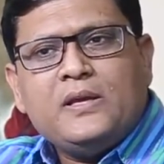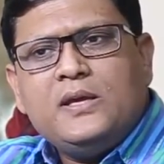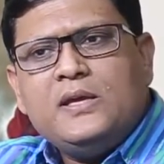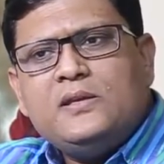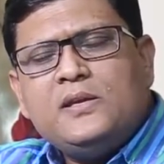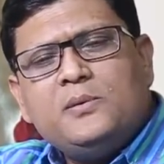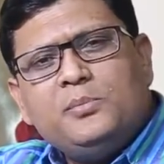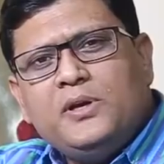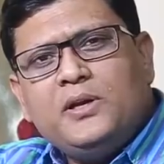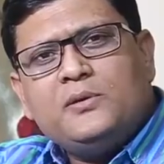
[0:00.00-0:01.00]
केंद्र की
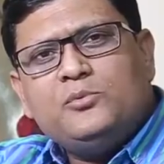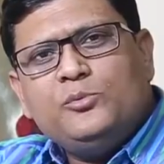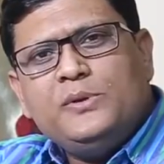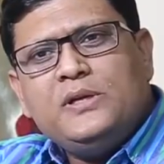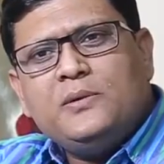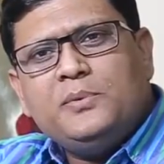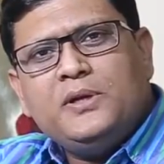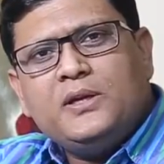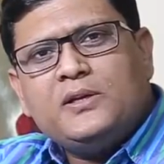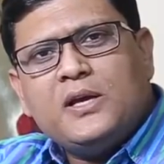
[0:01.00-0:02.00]
अपनी अलग भूमि अपने
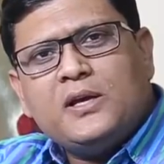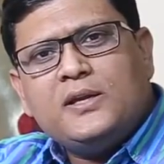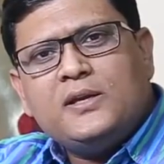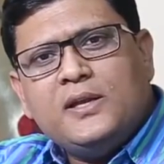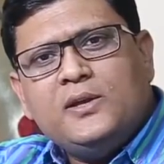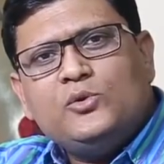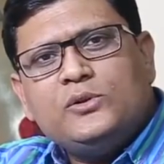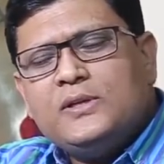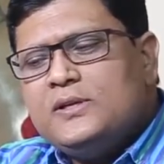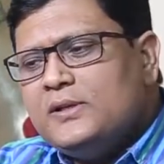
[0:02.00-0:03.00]
अलग नागरिक नहीं
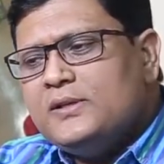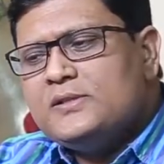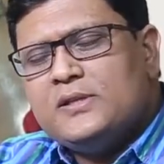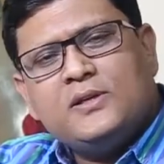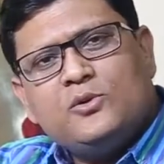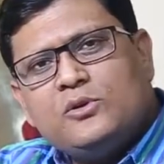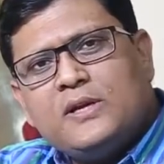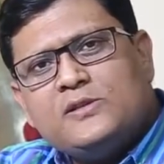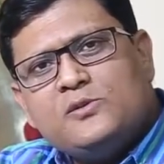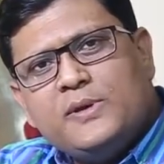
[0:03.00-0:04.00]
होते हैं अधिक से अधिक लोग
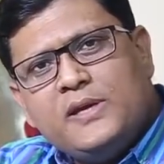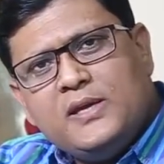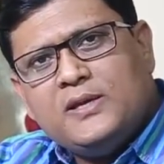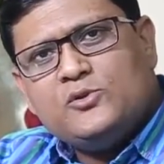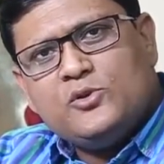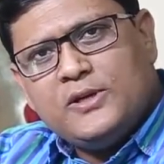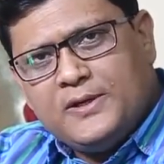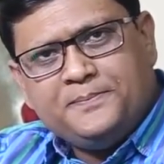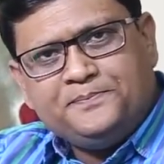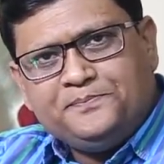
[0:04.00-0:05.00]
राज्य में ही हैं जो हैं